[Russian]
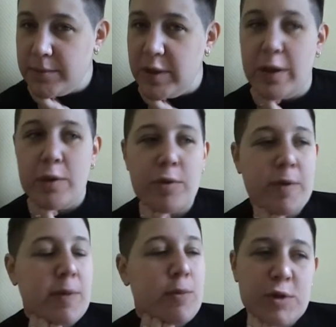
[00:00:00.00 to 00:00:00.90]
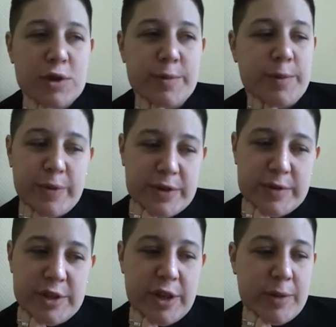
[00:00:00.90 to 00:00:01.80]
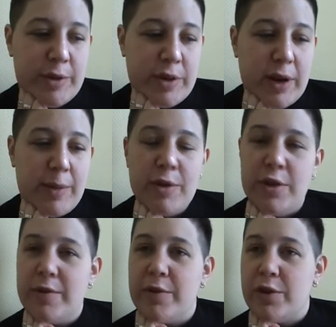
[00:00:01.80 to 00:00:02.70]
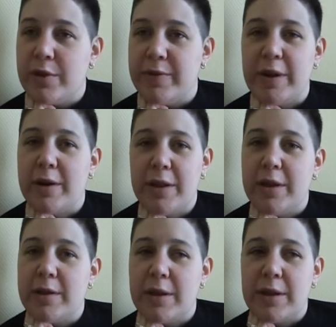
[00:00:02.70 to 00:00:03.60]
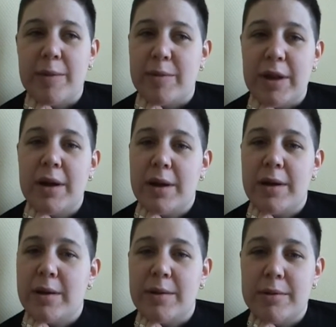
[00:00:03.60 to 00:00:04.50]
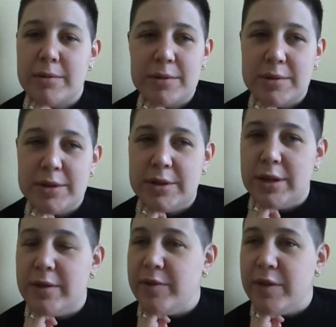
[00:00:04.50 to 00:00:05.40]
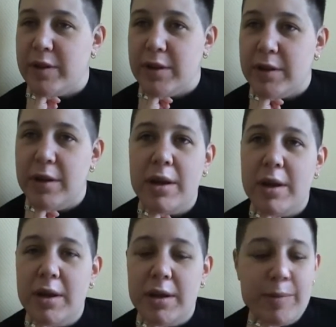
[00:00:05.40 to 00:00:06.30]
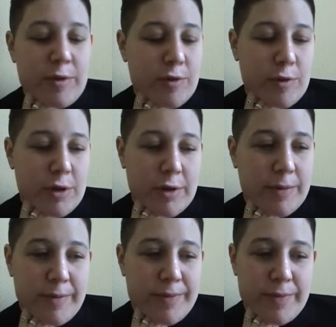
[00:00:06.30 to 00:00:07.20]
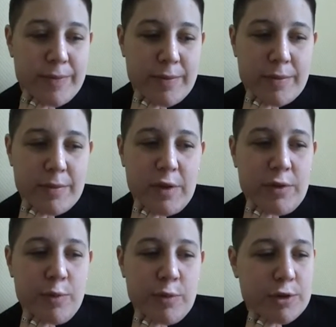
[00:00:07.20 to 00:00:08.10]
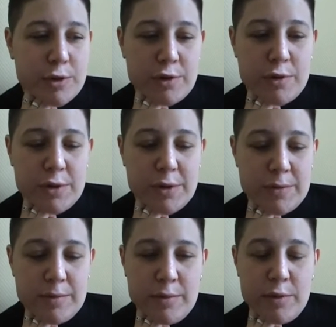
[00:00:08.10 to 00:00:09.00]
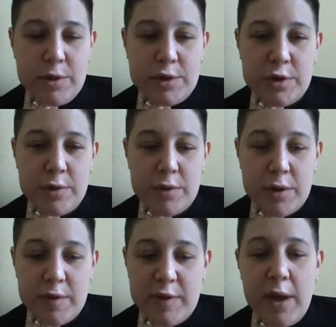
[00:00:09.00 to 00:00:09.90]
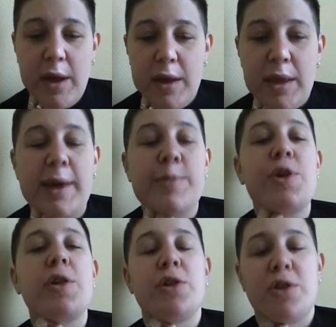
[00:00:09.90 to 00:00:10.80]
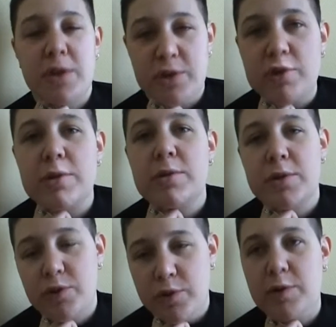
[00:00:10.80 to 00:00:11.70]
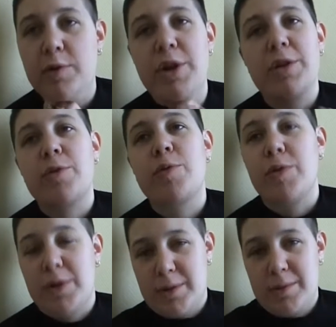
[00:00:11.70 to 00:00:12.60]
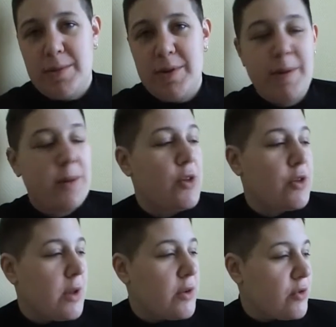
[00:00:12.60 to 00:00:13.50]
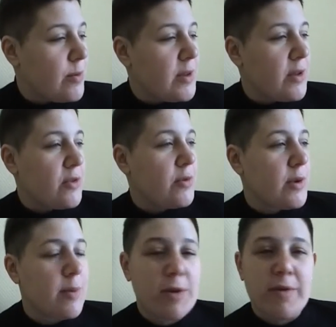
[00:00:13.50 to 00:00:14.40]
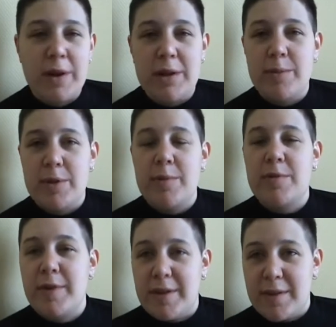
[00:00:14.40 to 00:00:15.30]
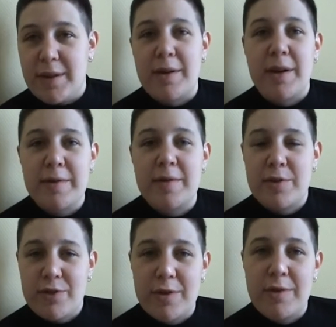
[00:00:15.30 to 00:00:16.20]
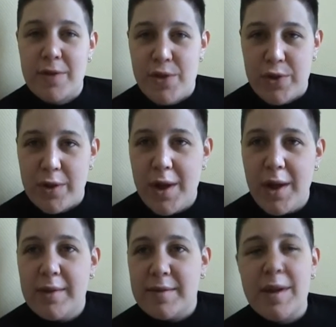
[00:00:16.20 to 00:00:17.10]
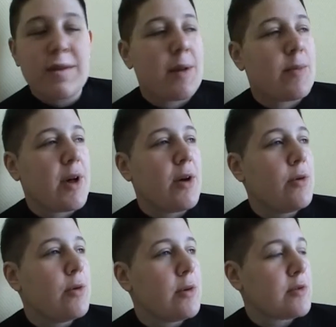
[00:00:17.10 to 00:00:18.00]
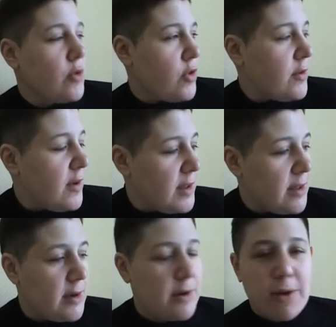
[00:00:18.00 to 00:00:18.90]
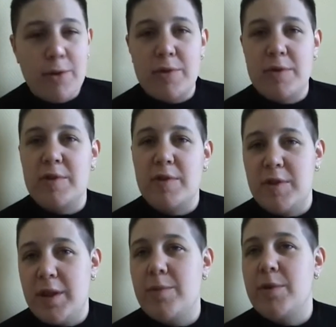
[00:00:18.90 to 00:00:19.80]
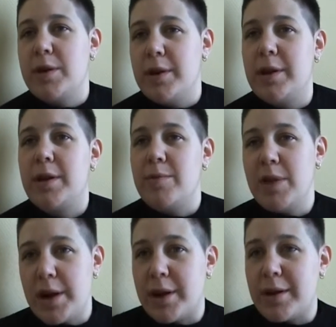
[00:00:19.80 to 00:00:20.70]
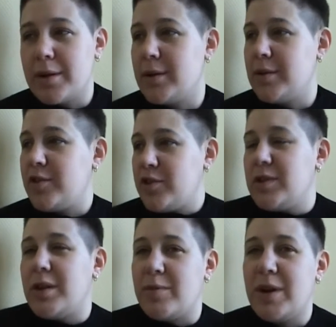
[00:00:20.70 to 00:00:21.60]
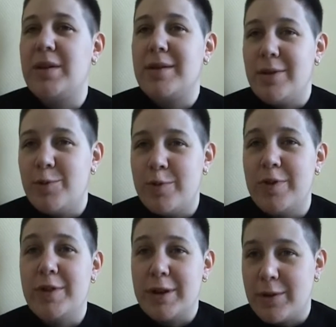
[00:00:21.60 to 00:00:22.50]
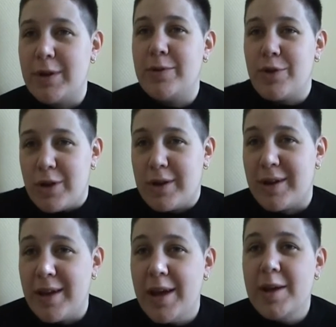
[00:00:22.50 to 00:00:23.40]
и на уровне, может быть, ну, просвещения матерями девочек в каких-то там, да, отдельно взятых эпизодах не думаю, что что-то более широкое есть. Я вообще не считаю, что одно должно исключать другое. И не считаю, что мы должны все время говорить об этом связке. Это разные совершенно вещи. Знать там о, о существовании религиозных систем и религии мира совершенно нормально для любого интеллектуального человека.